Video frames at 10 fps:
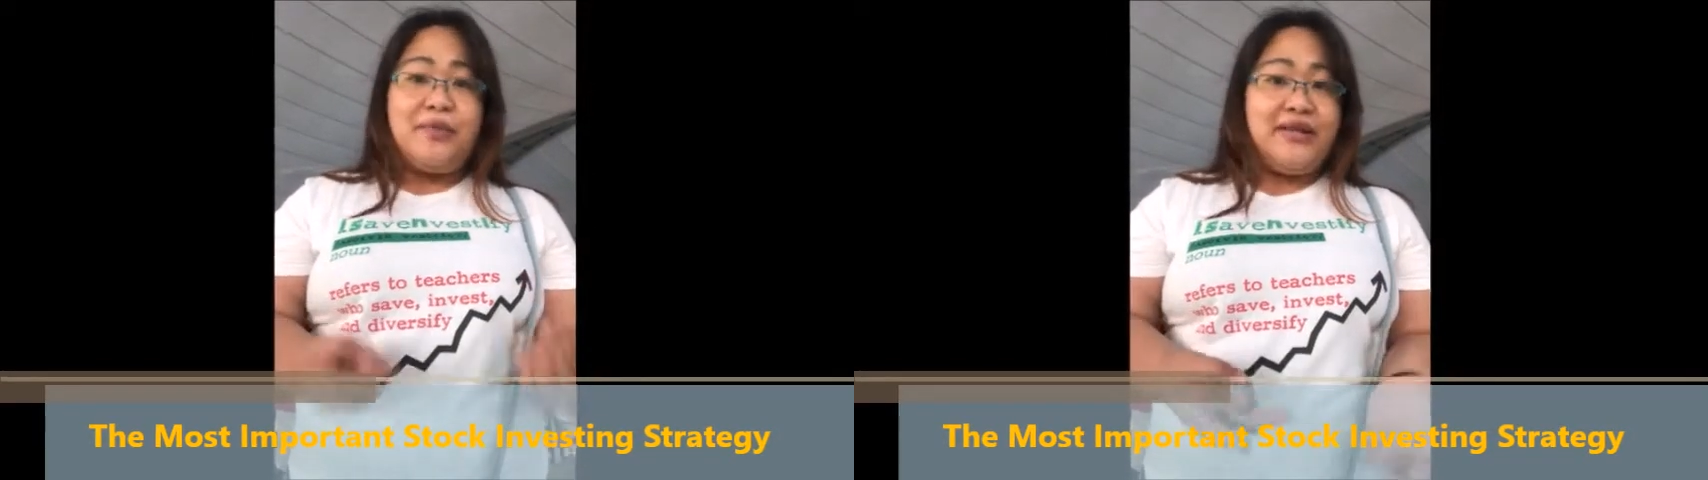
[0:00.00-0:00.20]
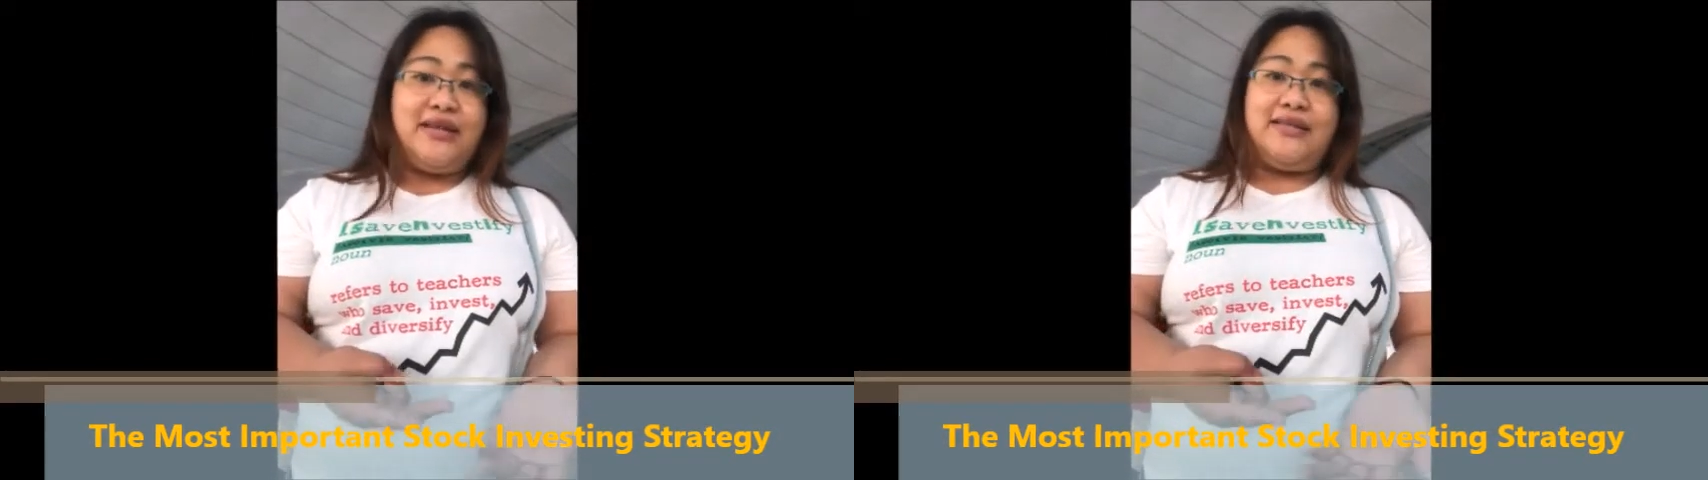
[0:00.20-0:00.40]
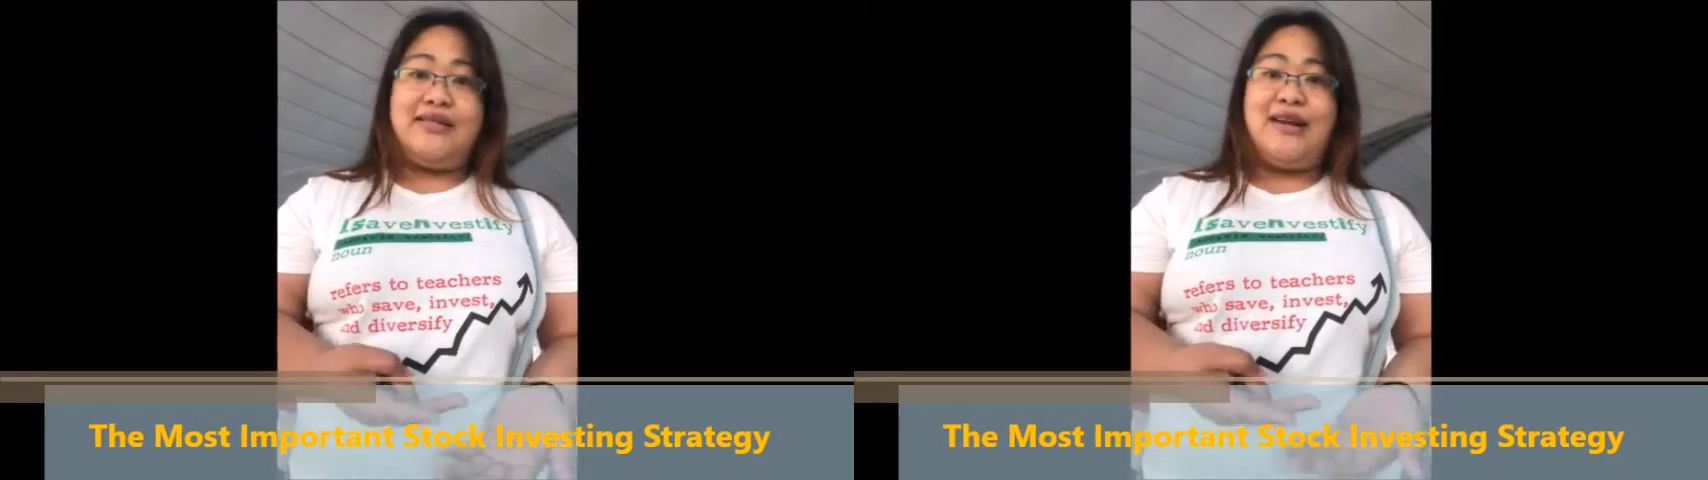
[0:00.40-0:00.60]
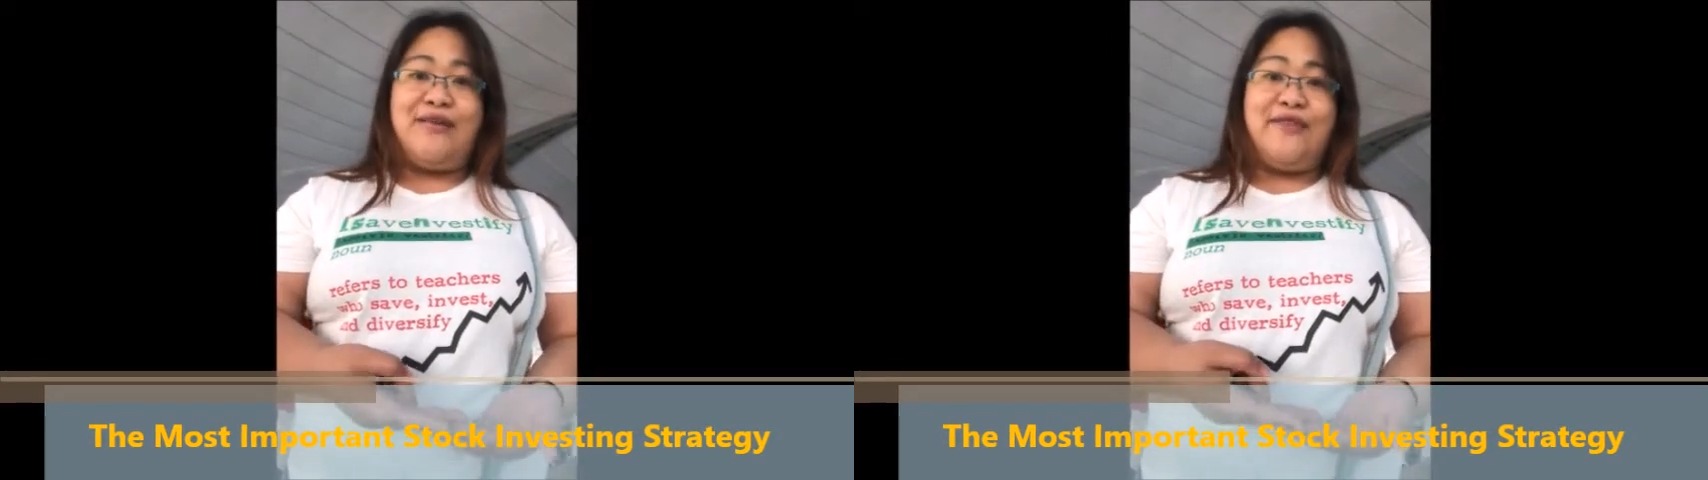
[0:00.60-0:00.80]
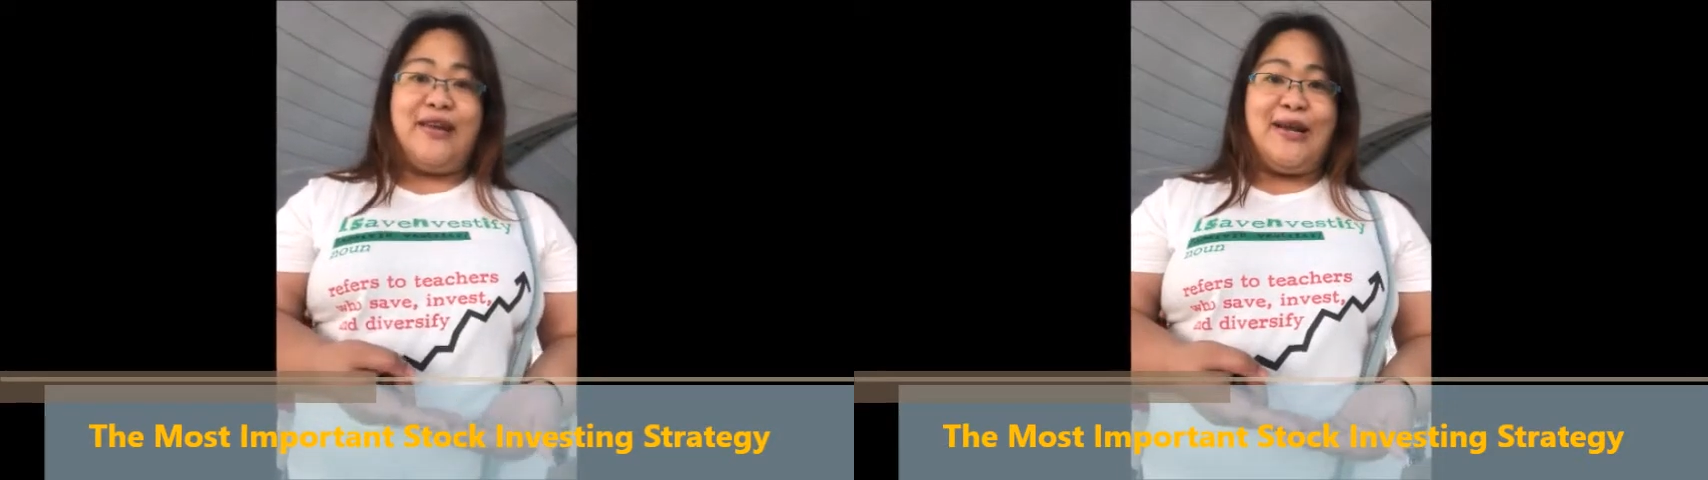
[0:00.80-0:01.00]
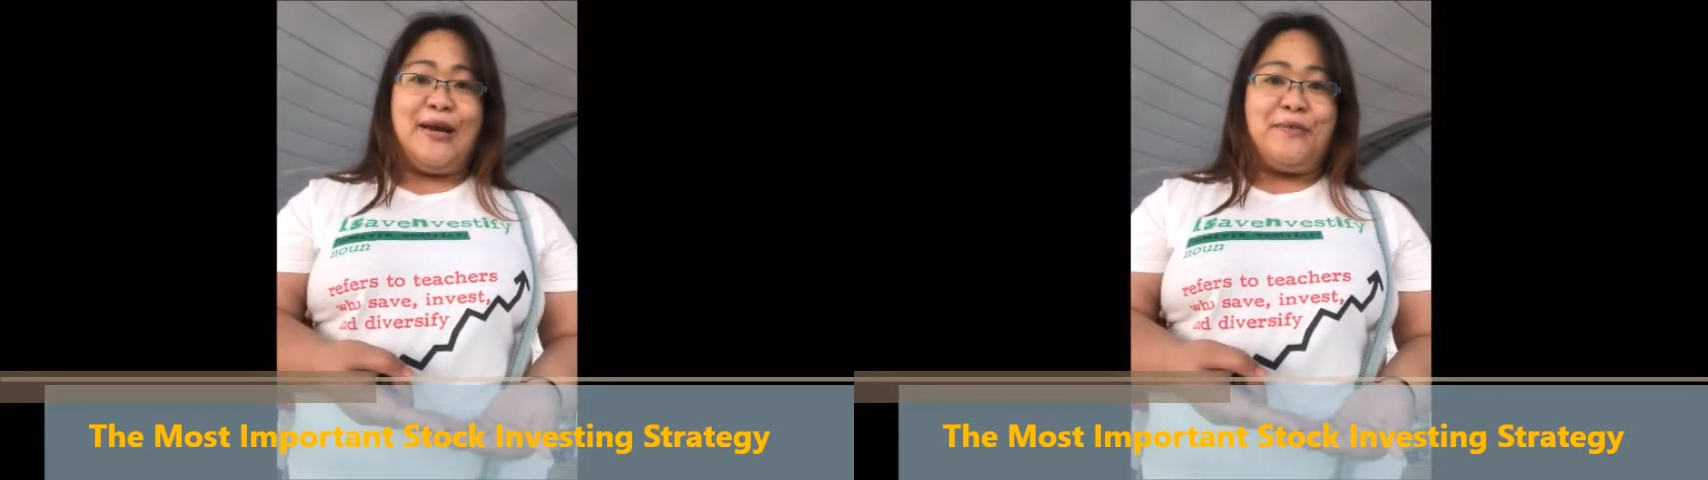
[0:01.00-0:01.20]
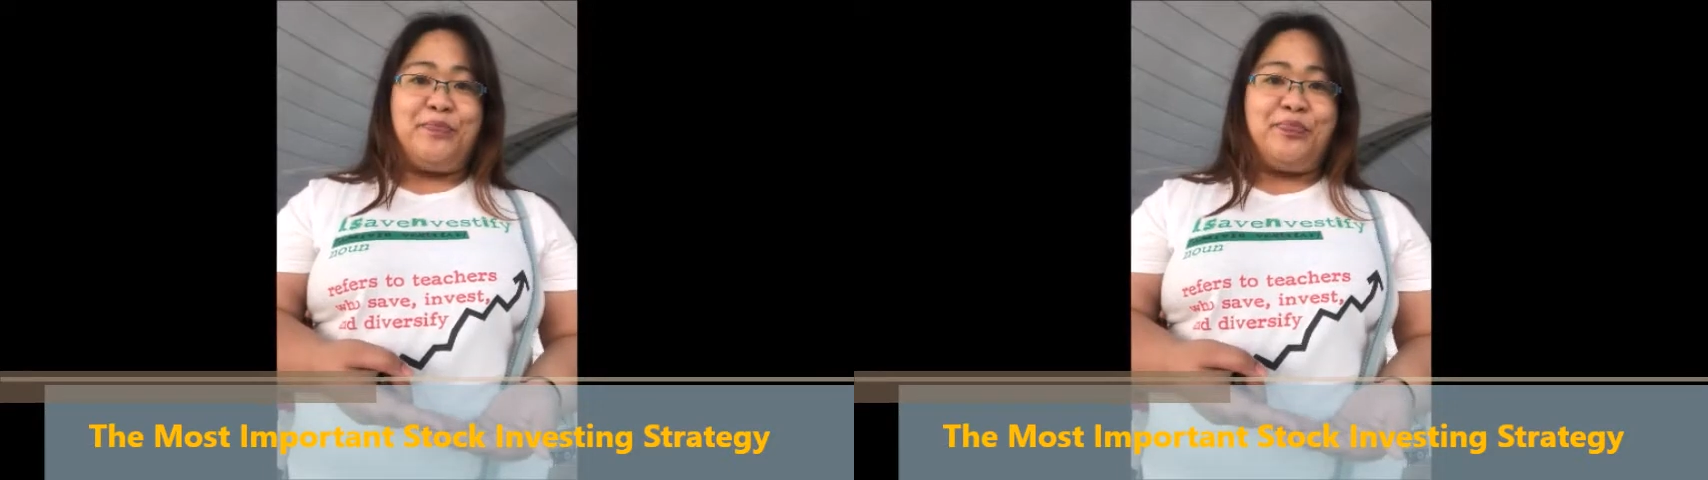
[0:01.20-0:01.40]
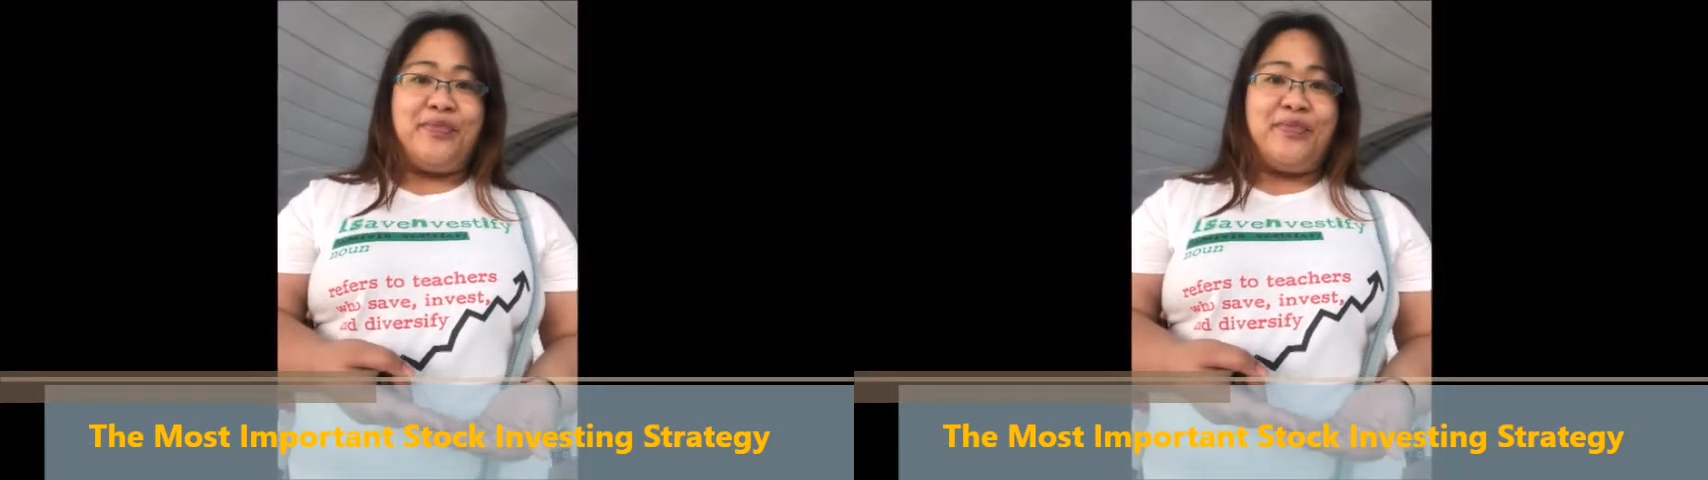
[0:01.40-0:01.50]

kapag nagta-travel ka?